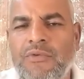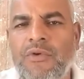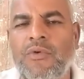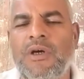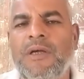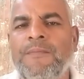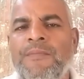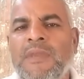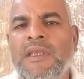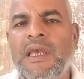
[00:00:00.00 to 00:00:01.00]
وهو
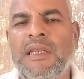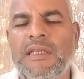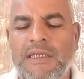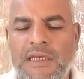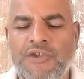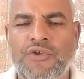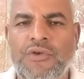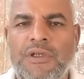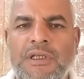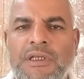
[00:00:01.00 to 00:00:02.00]
يعني
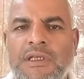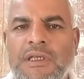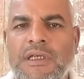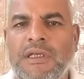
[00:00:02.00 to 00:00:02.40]
يشعر أن